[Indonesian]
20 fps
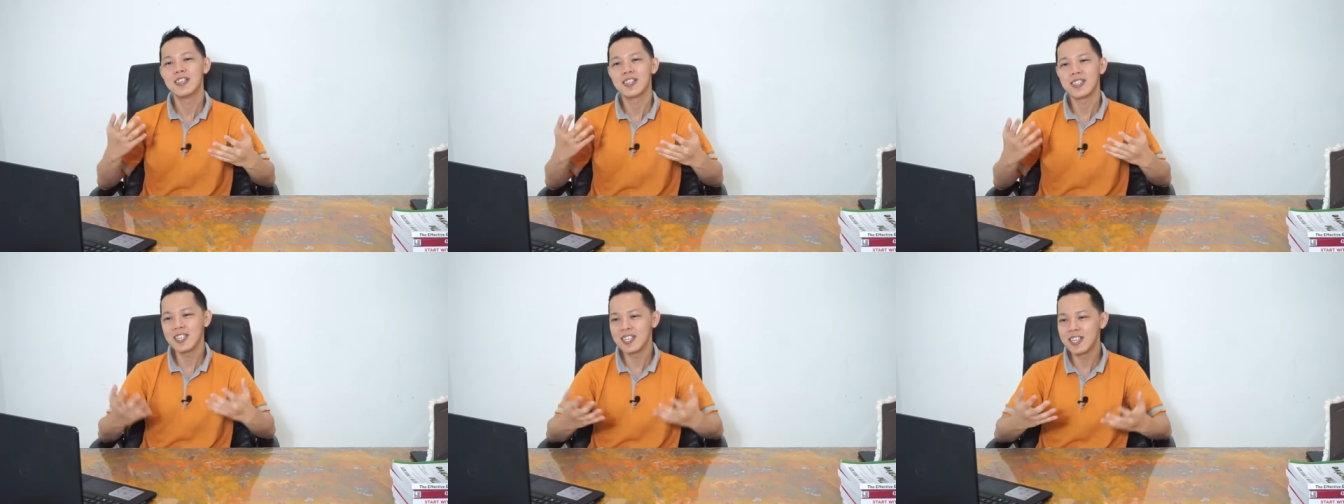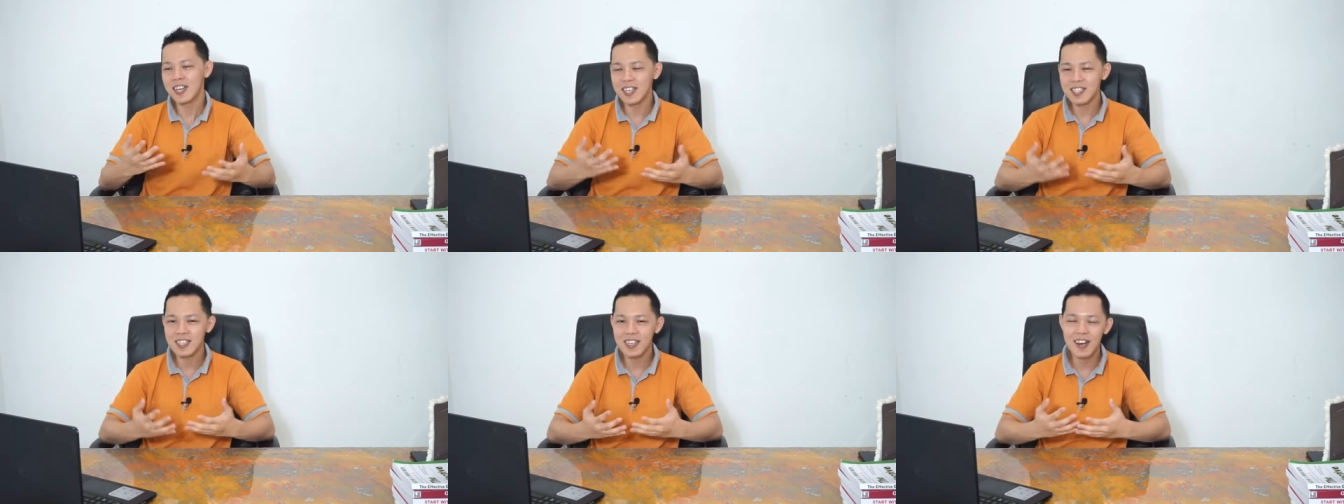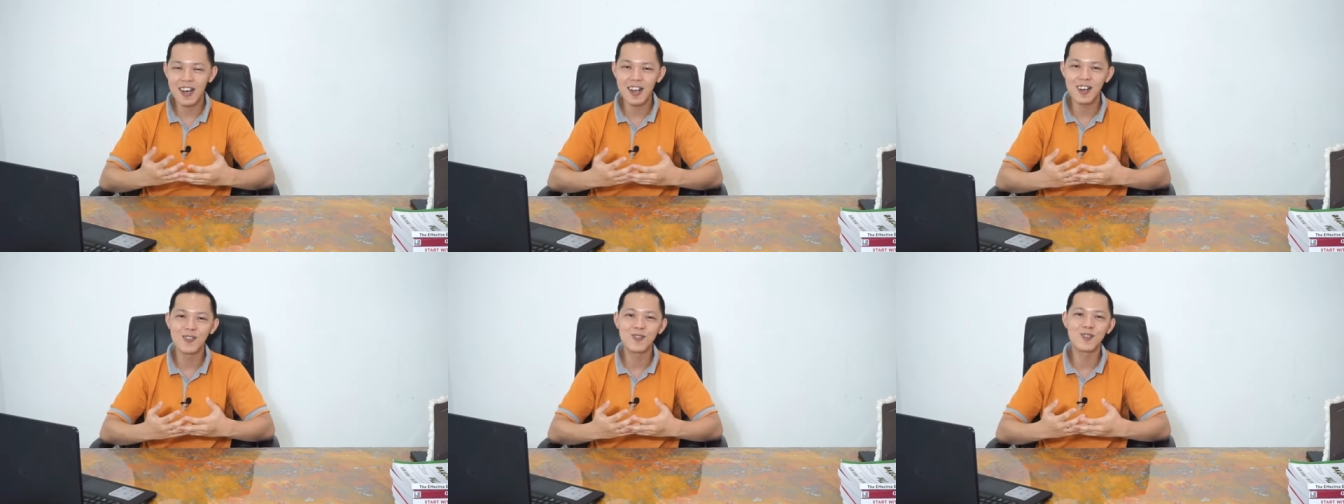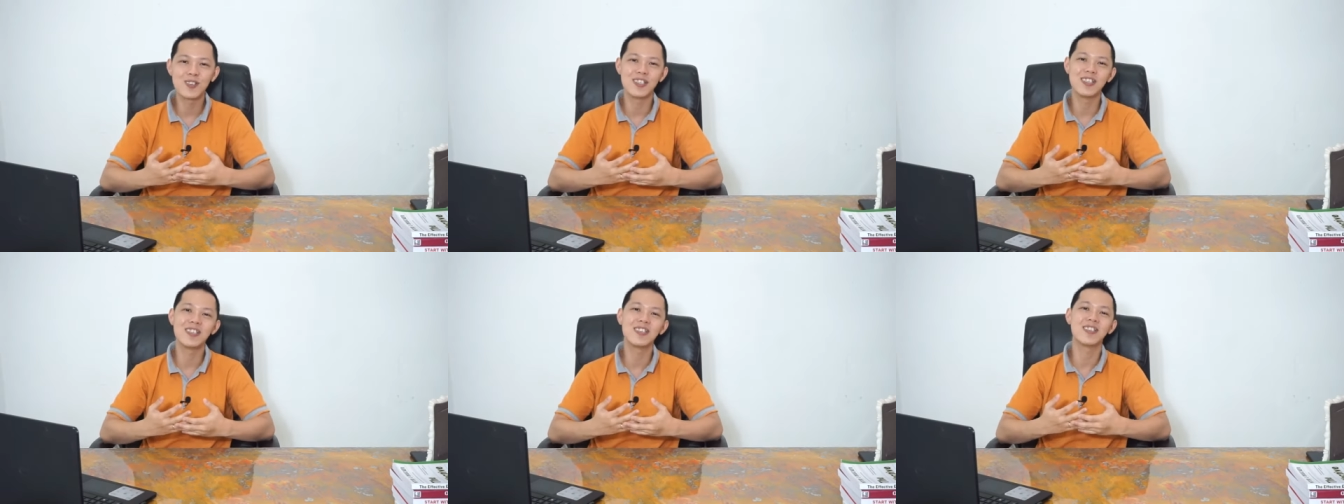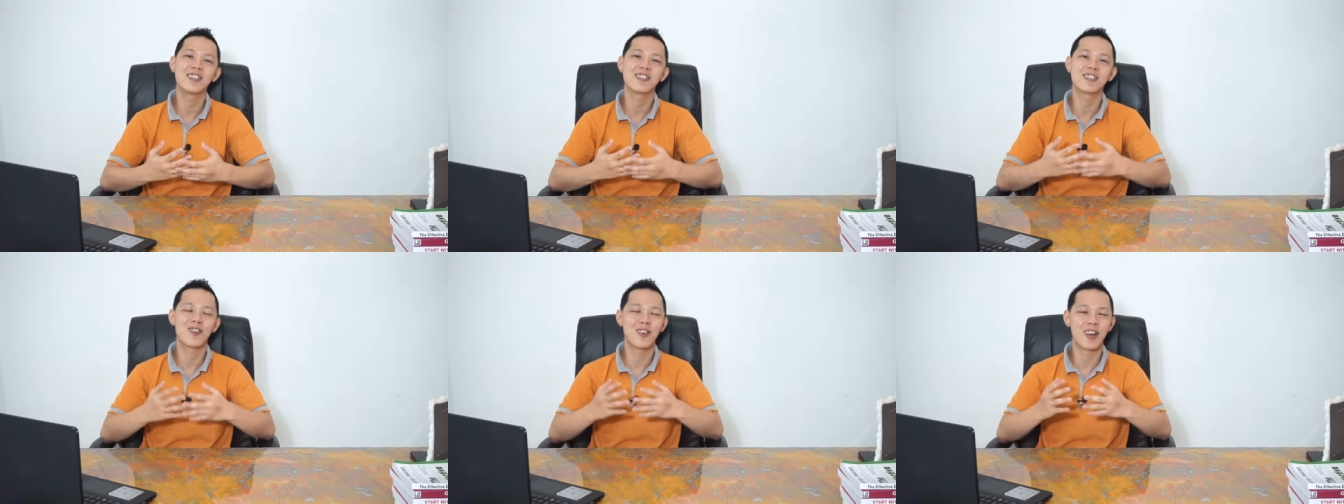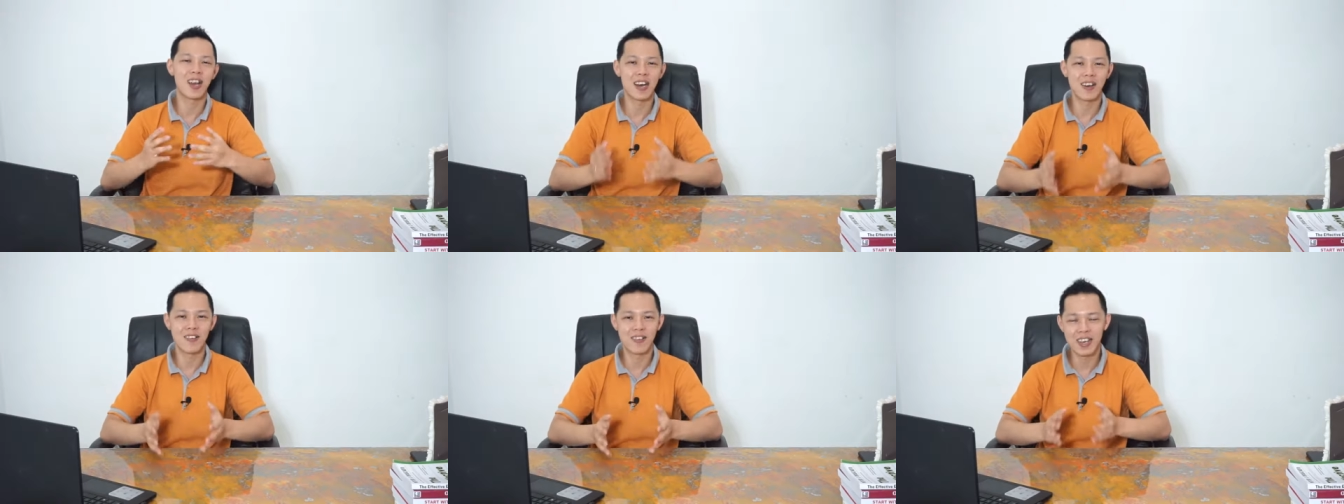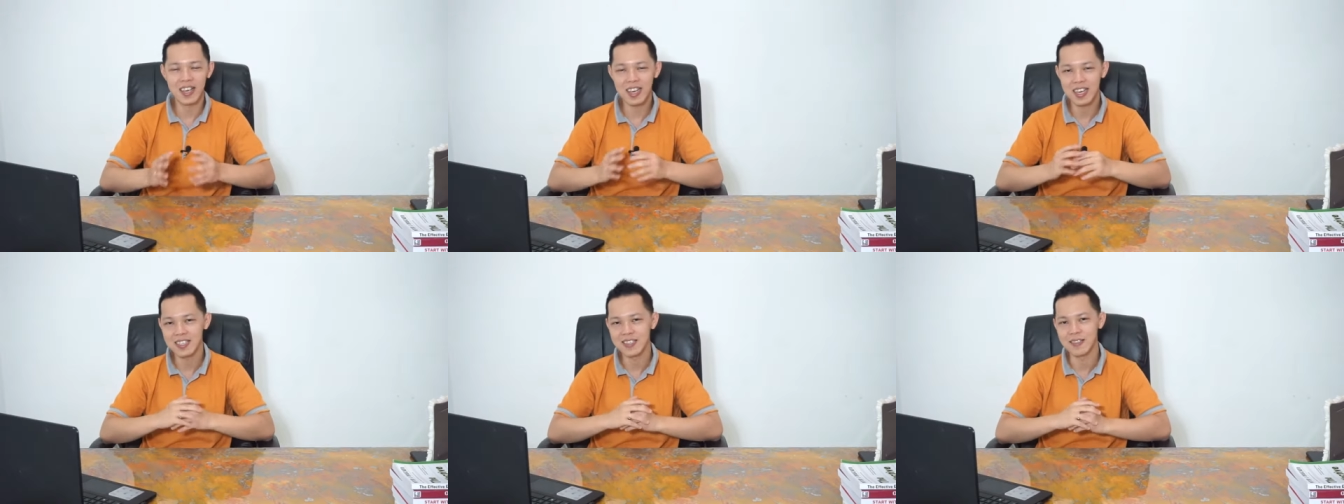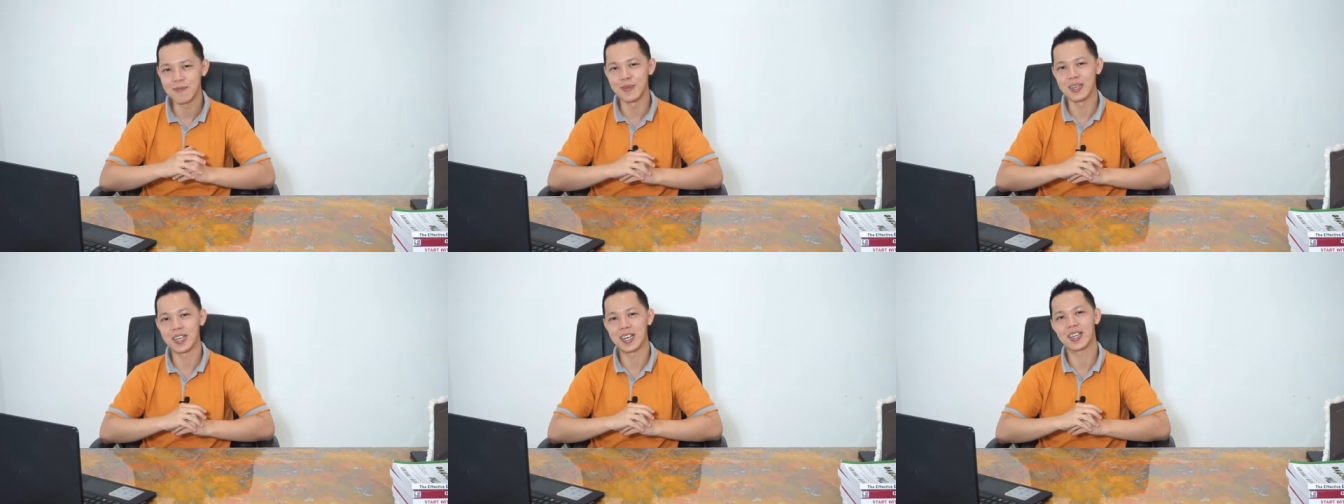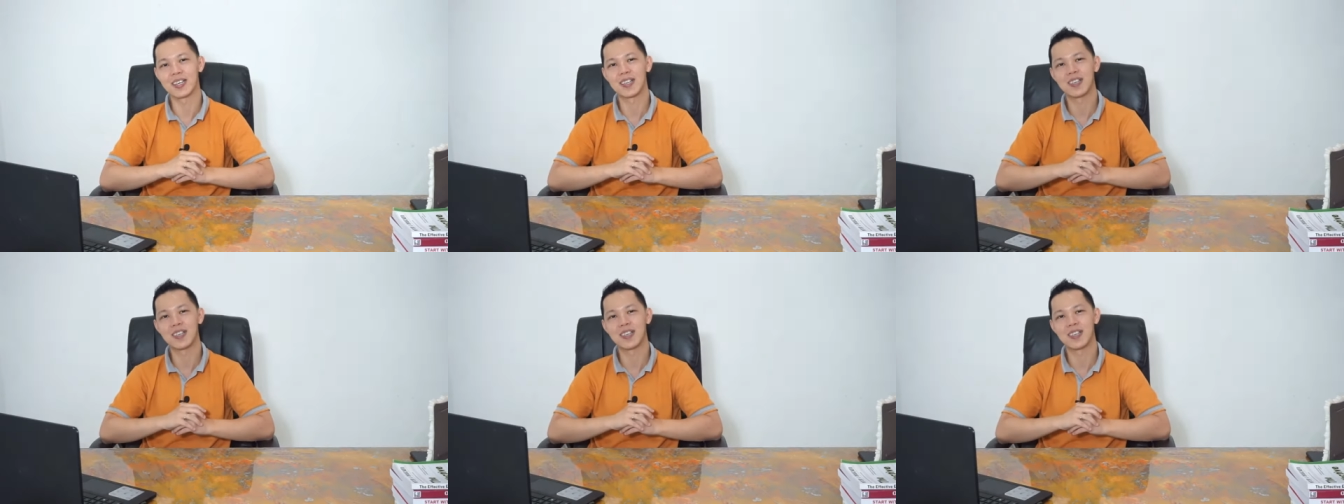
tidak selalu ditolak oleh customer.